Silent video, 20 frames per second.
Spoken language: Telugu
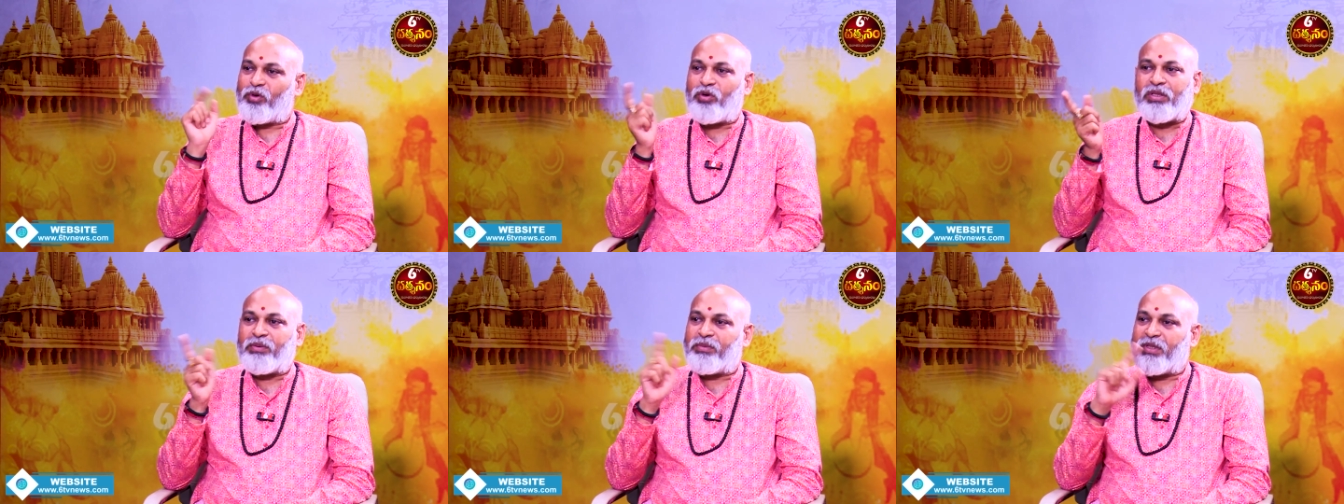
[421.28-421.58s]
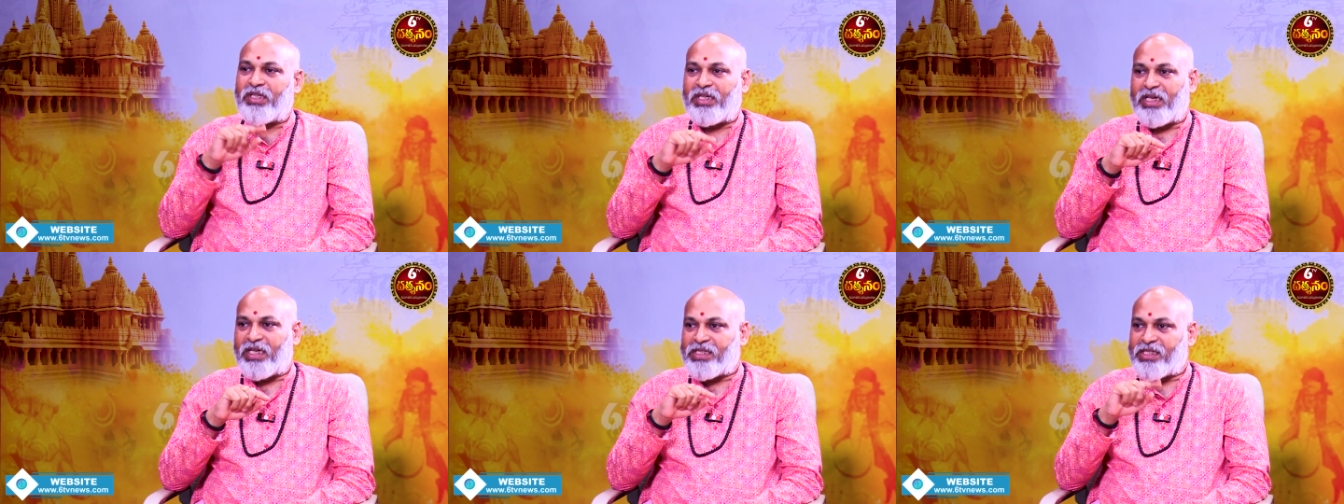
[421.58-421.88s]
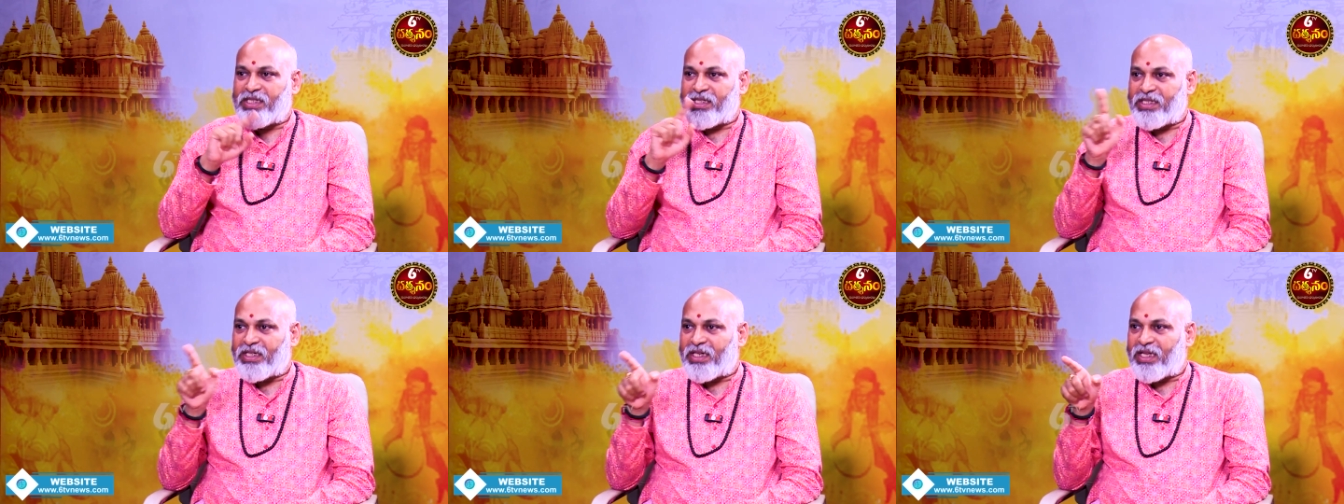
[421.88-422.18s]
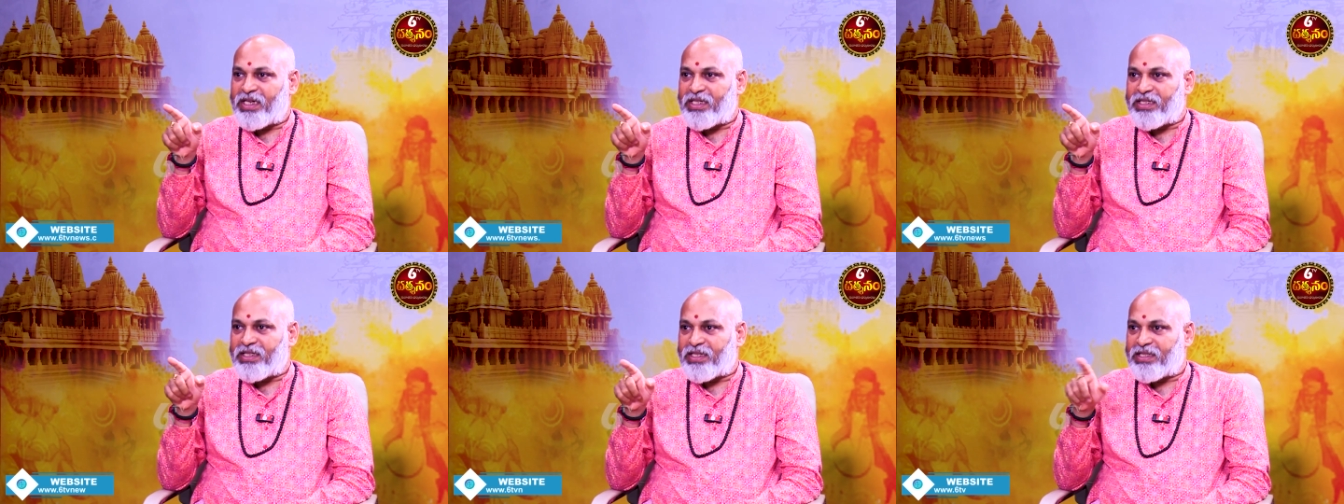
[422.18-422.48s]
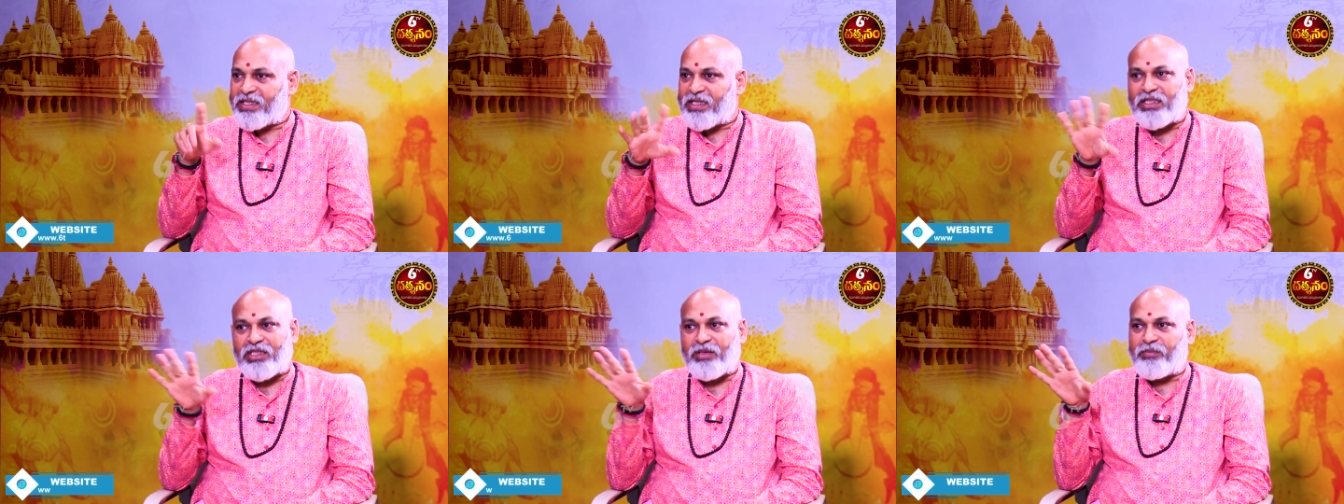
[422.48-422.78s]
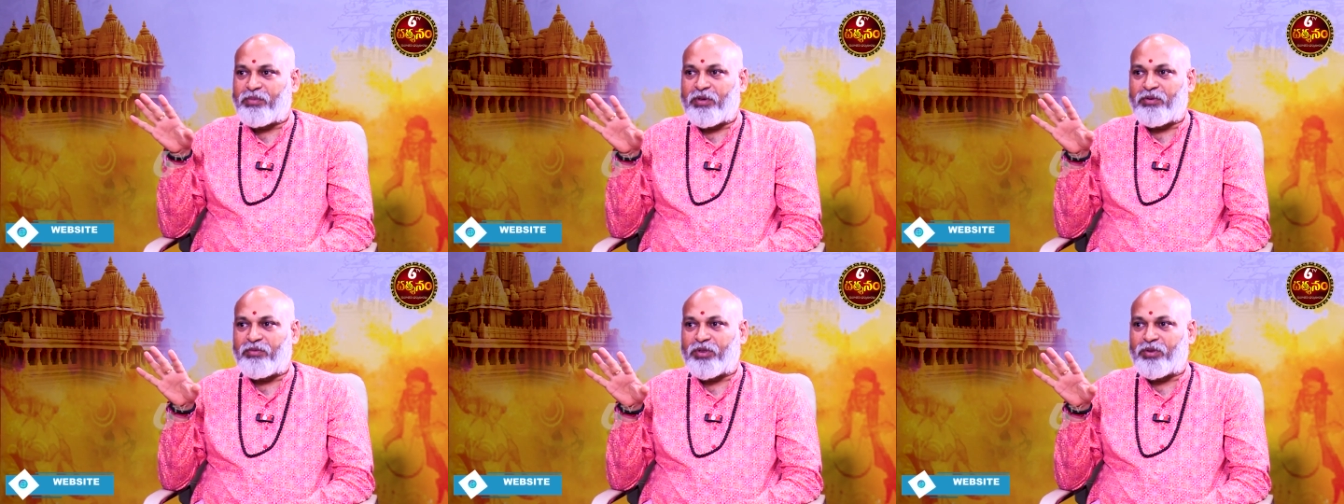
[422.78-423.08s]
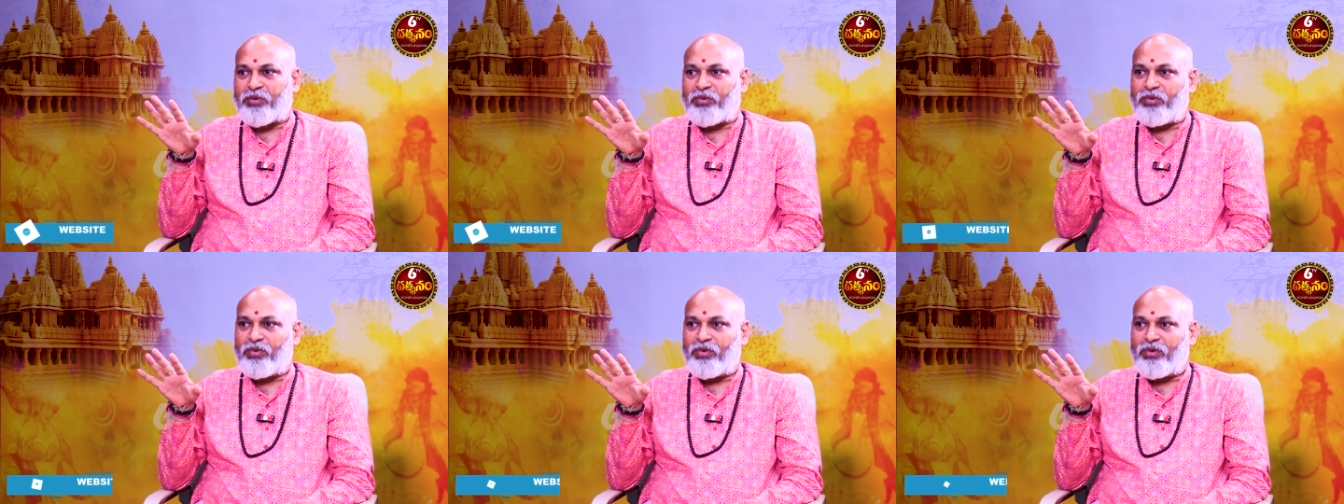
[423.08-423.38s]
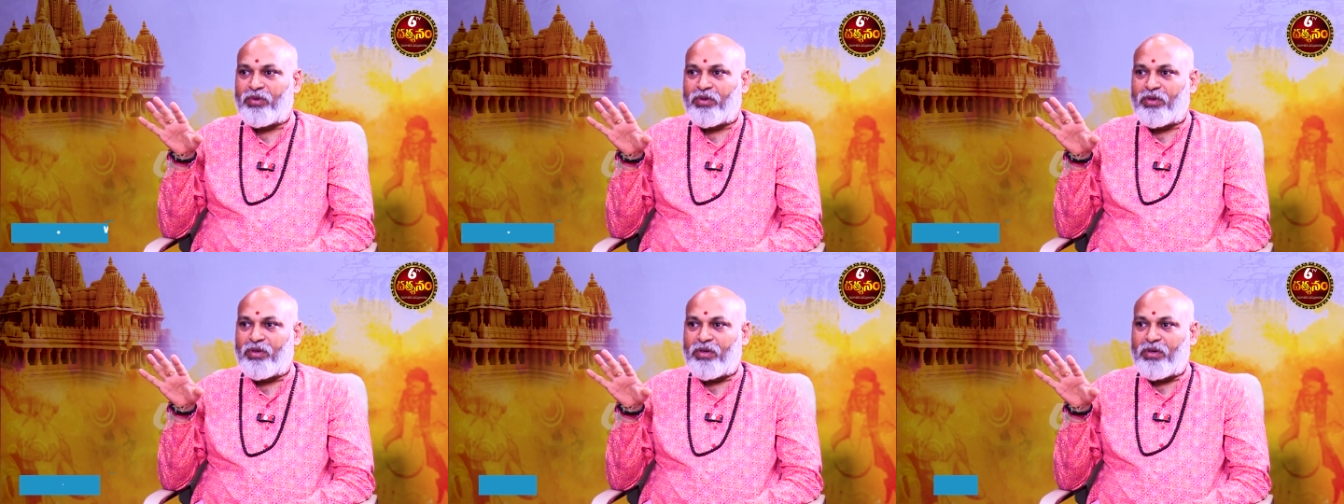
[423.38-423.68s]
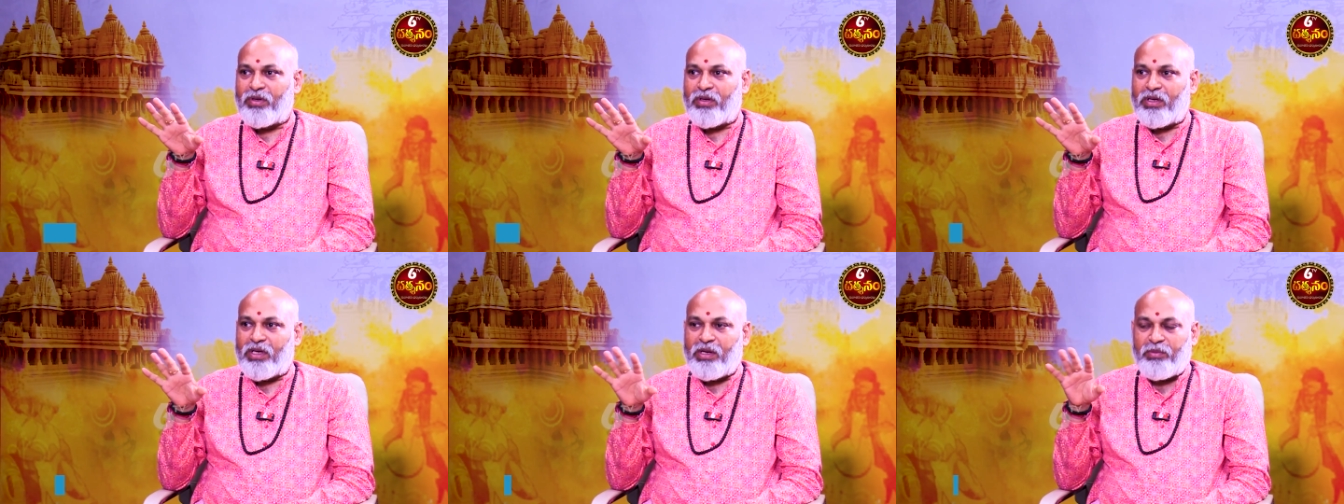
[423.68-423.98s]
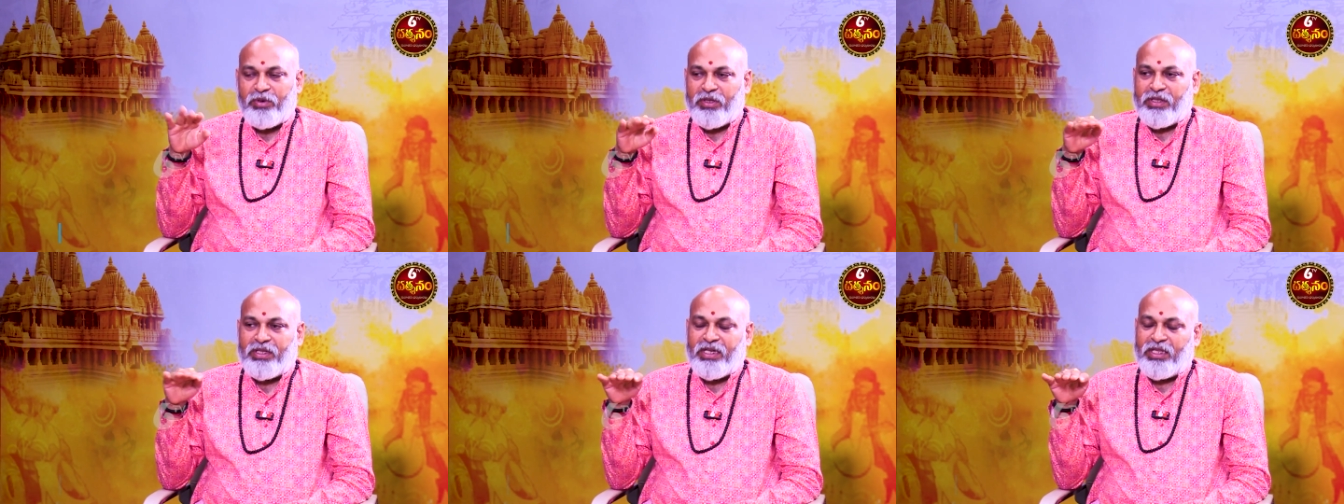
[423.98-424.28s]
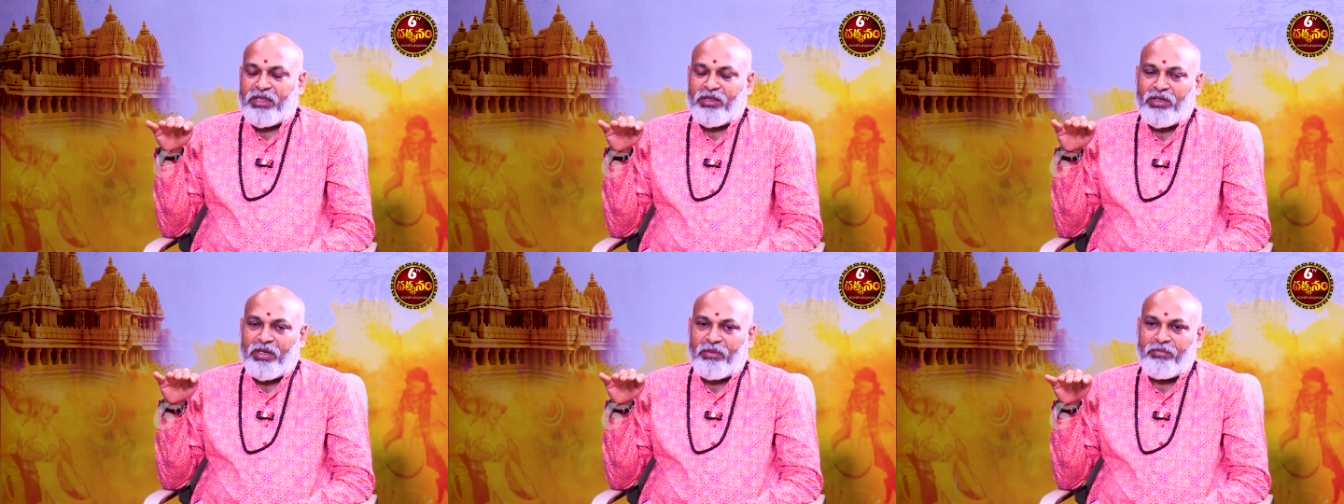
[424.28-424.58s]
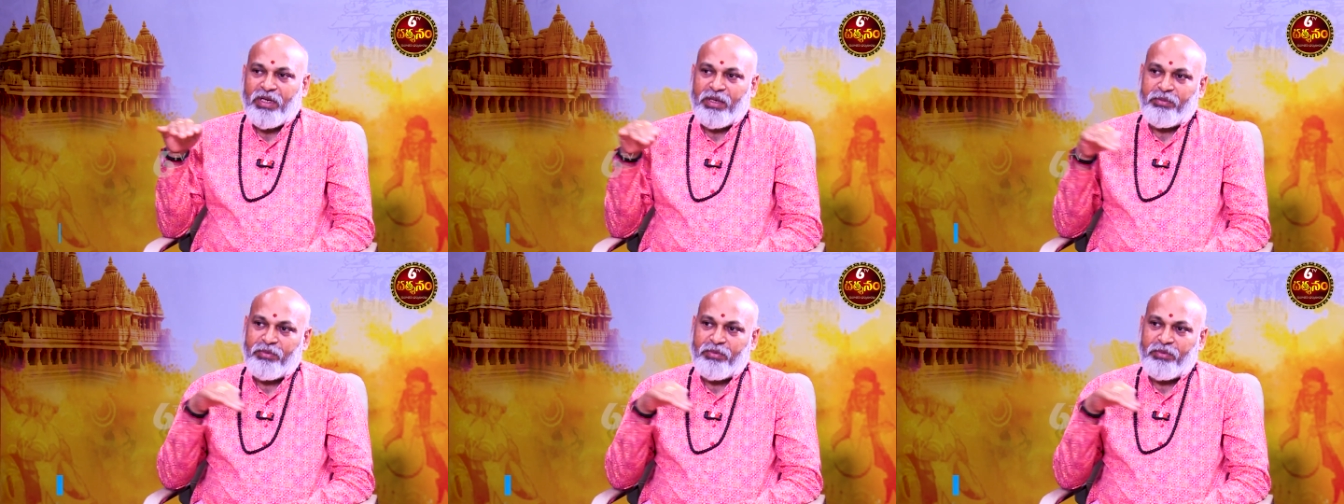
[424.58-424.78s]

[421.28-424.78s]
కొంతమందిని రక్షించడానికి చేసే తప్పు అవ్వదు ఇప్పుడు ఎందుకమ్మా